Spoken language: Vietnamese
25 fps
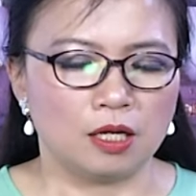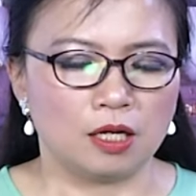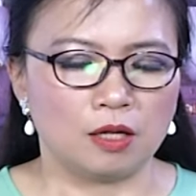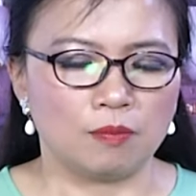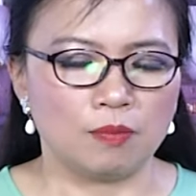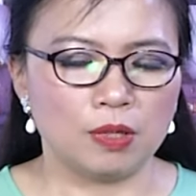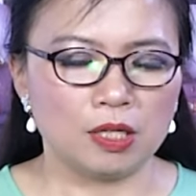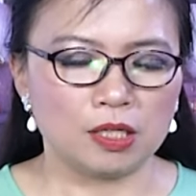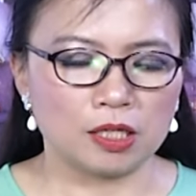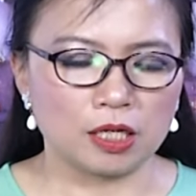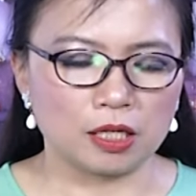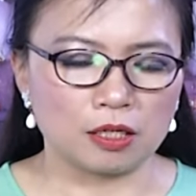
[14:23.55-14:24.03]

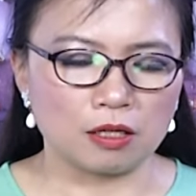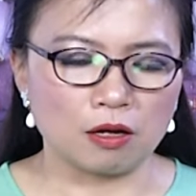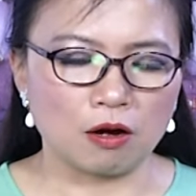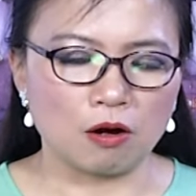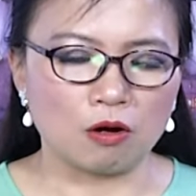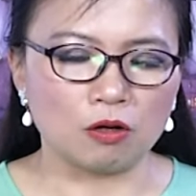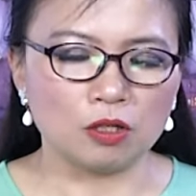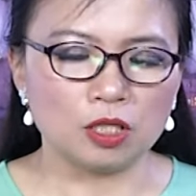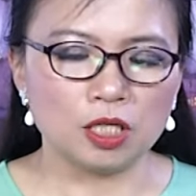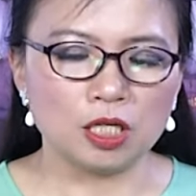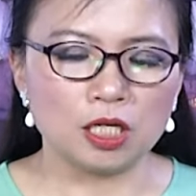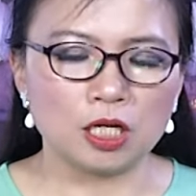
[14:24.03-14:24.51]
À, bên cạnh
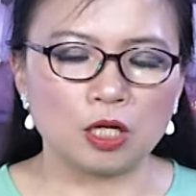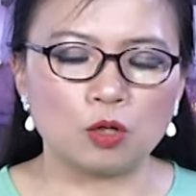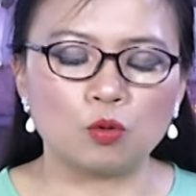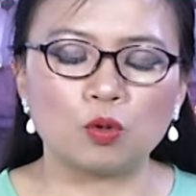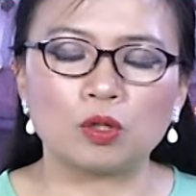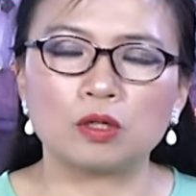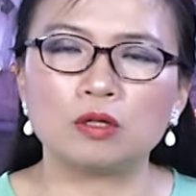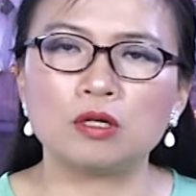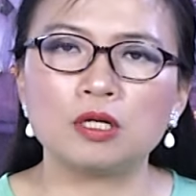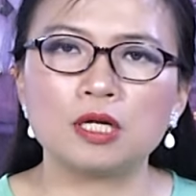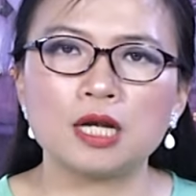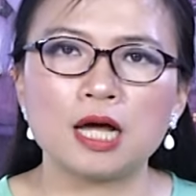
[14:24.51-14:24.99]
đó thì à,
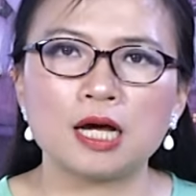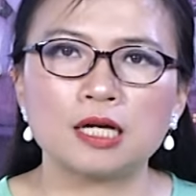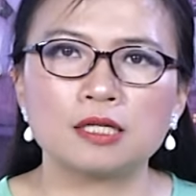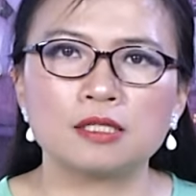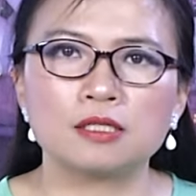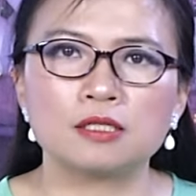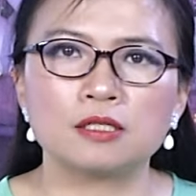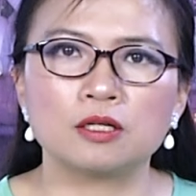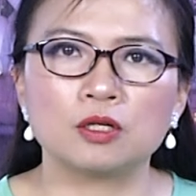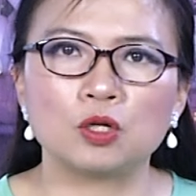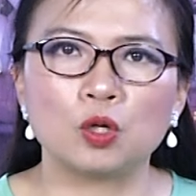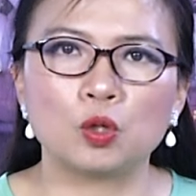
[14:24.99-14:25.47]
luật đất
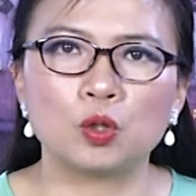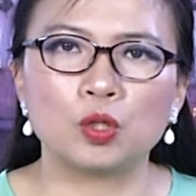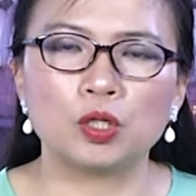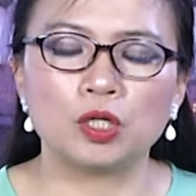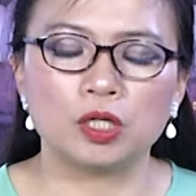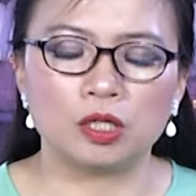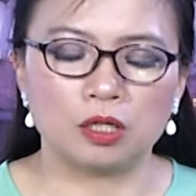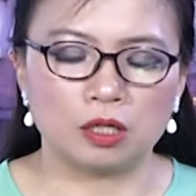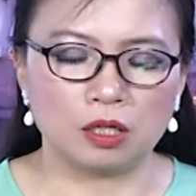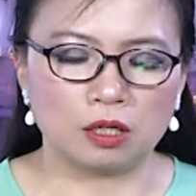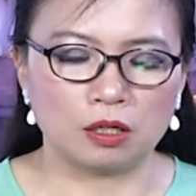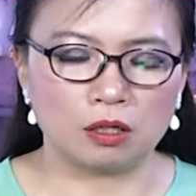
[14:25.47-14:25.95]
đai sửa
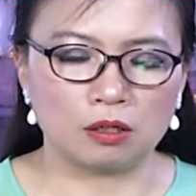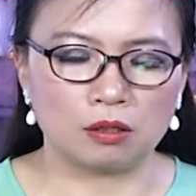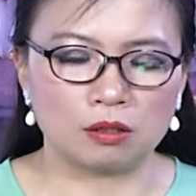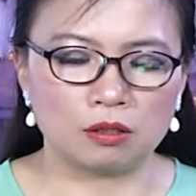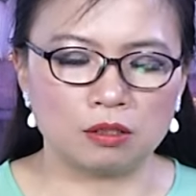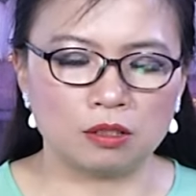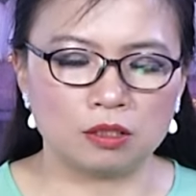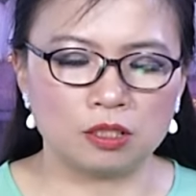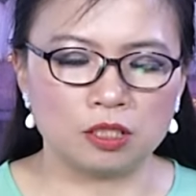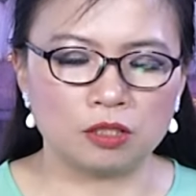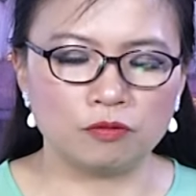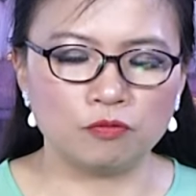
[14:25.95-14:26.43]
đổi
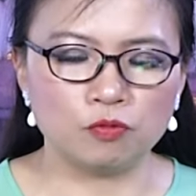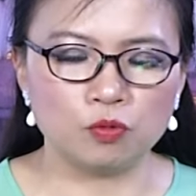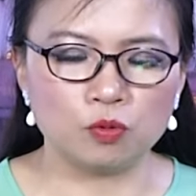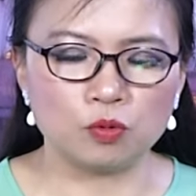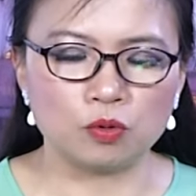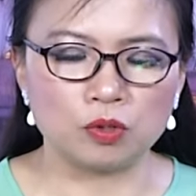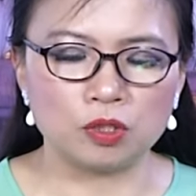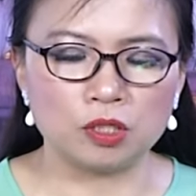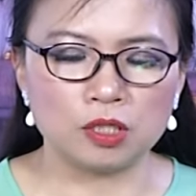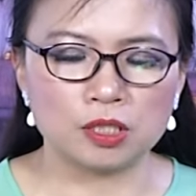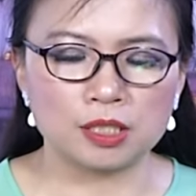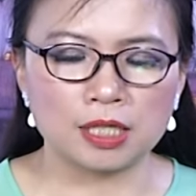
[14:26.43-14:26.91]
được chính
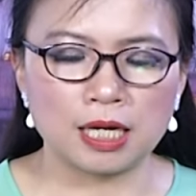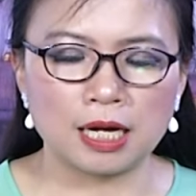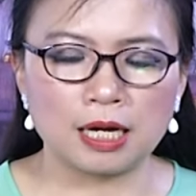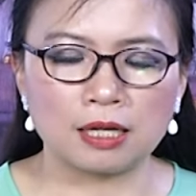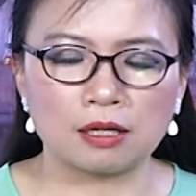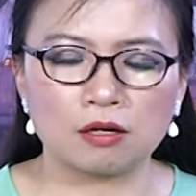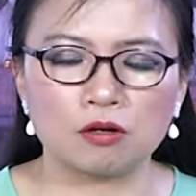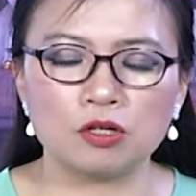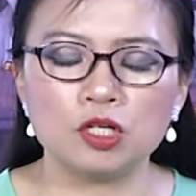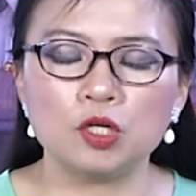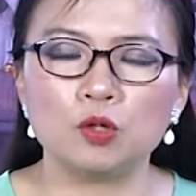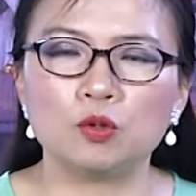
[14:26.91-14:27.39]
phủ đưa
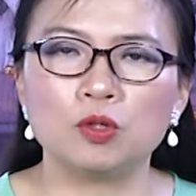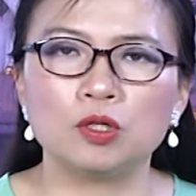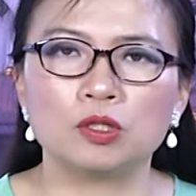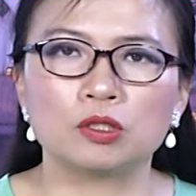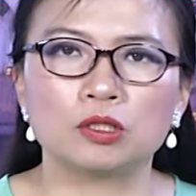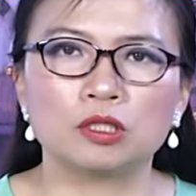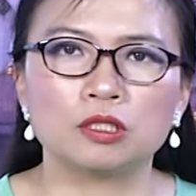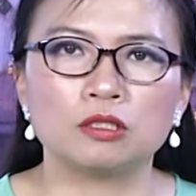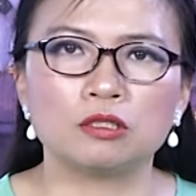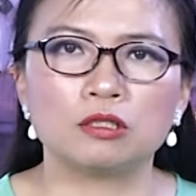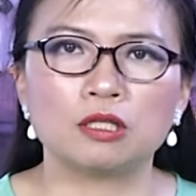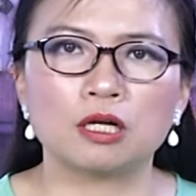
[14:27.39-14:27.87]
ra có hiệu
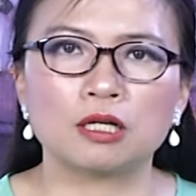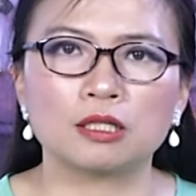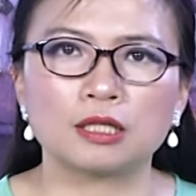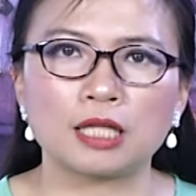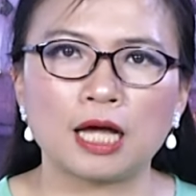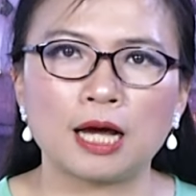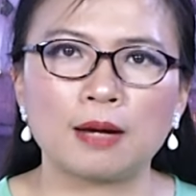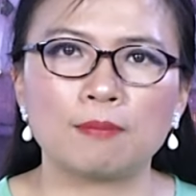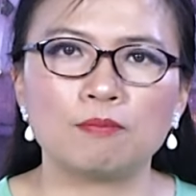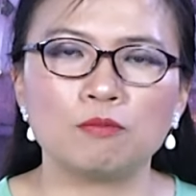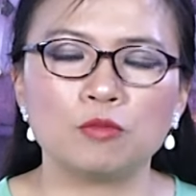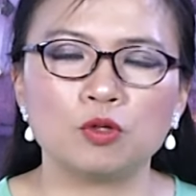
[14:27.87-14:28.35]
lực từ tháng
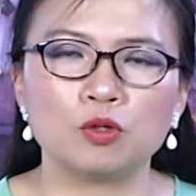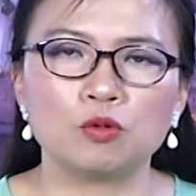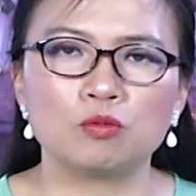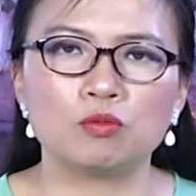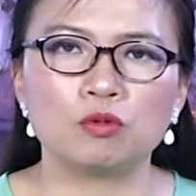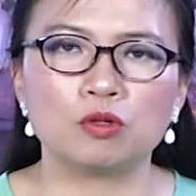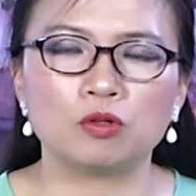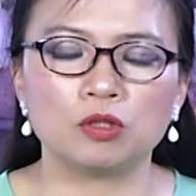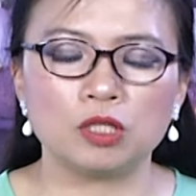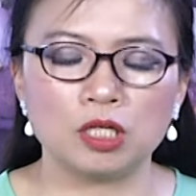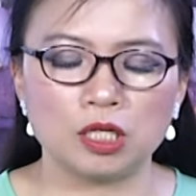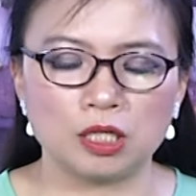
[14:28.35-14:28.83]
8
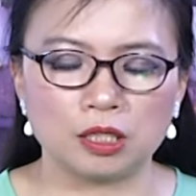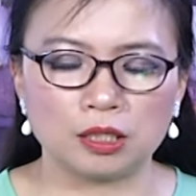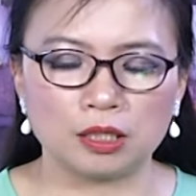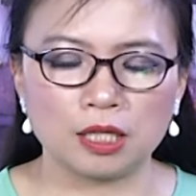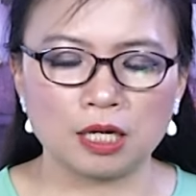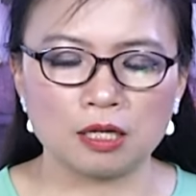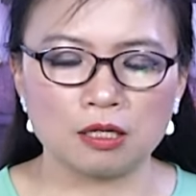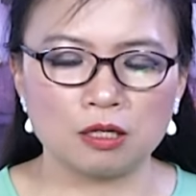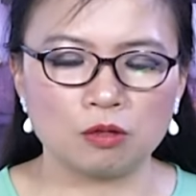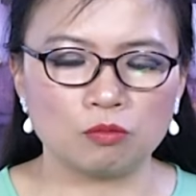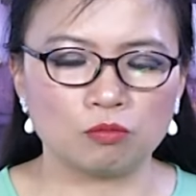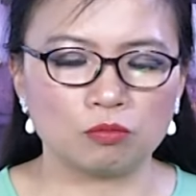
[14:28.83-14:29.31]
cũng có thể
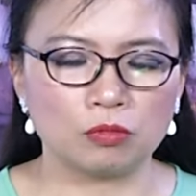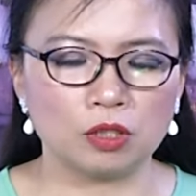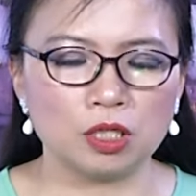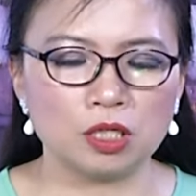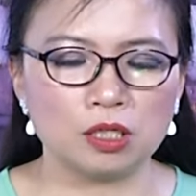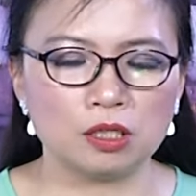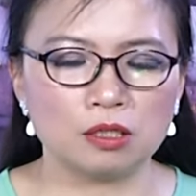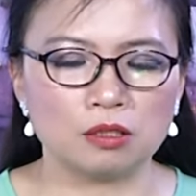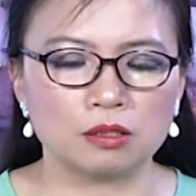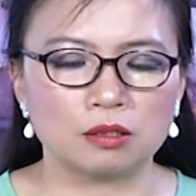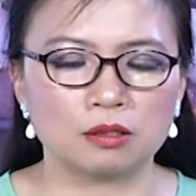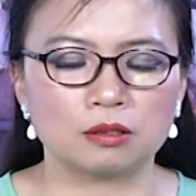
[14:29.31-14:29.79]
tác động
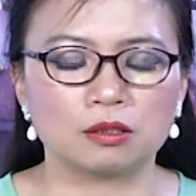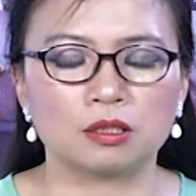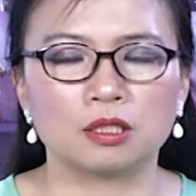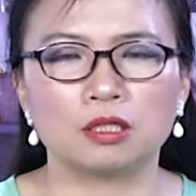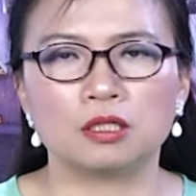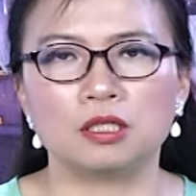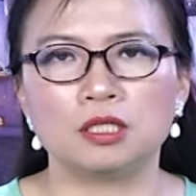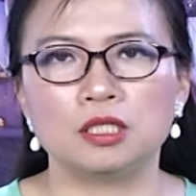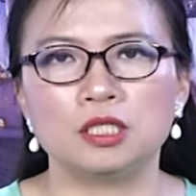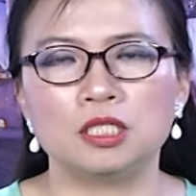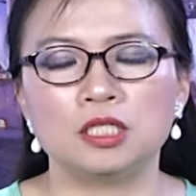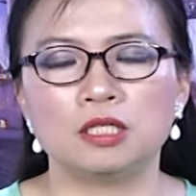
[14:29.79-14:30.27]
tích cực
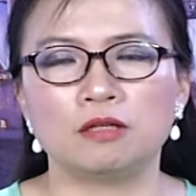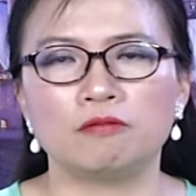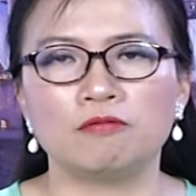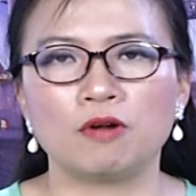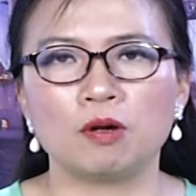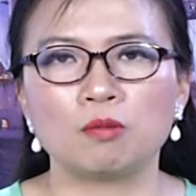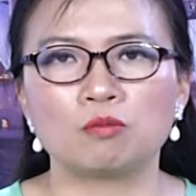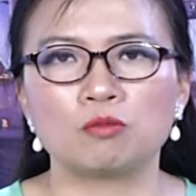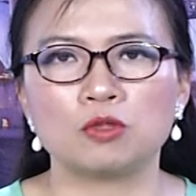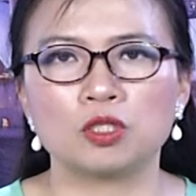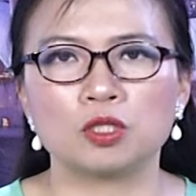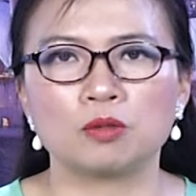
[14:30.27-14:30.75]
tới triển
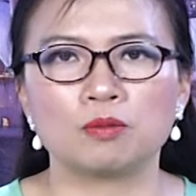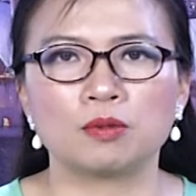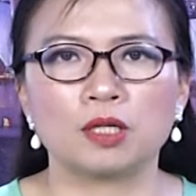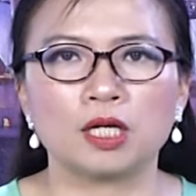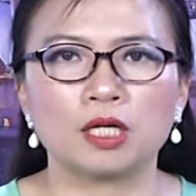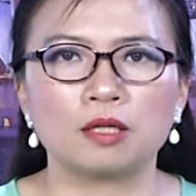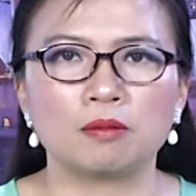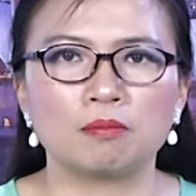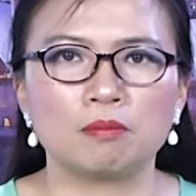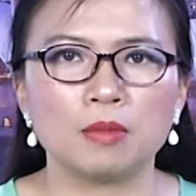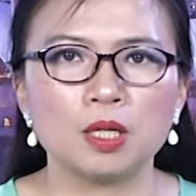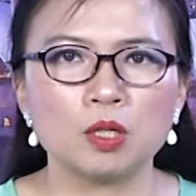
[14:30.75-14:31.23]
vọng
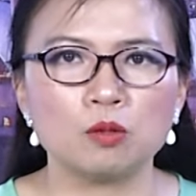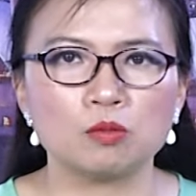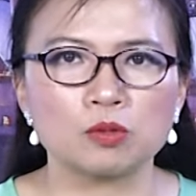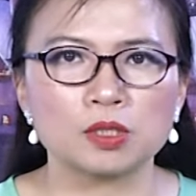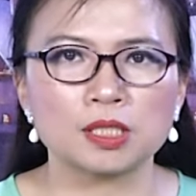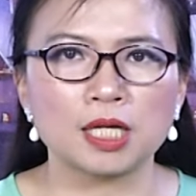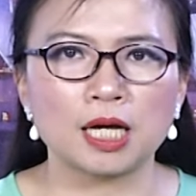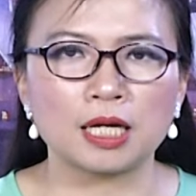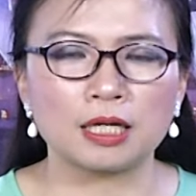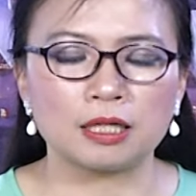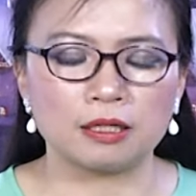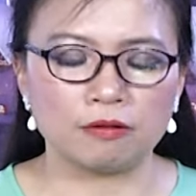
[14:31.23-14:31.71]
trong ngành bất
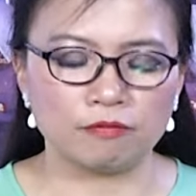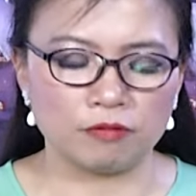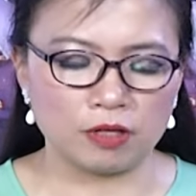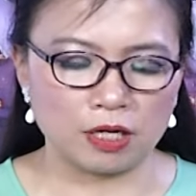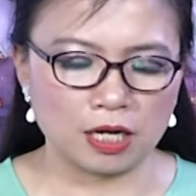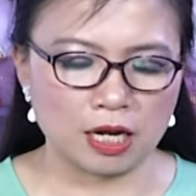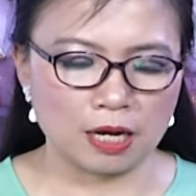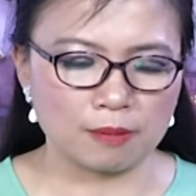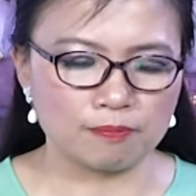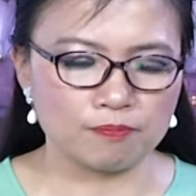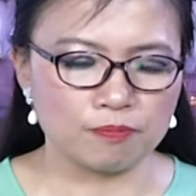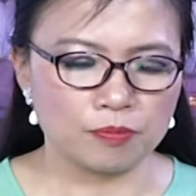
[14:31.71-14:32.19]
động sản ở
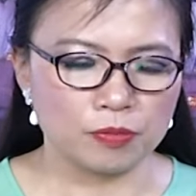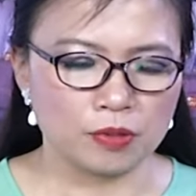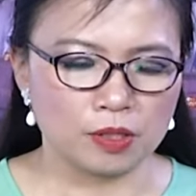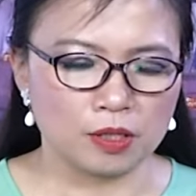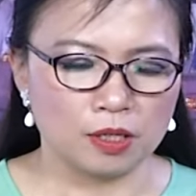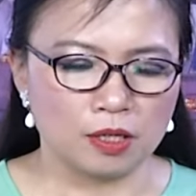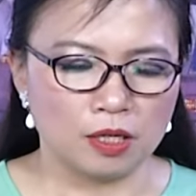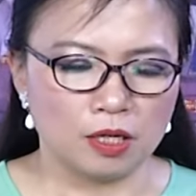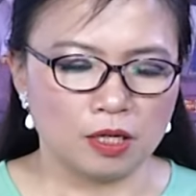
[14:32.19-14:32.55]
Việt Nam.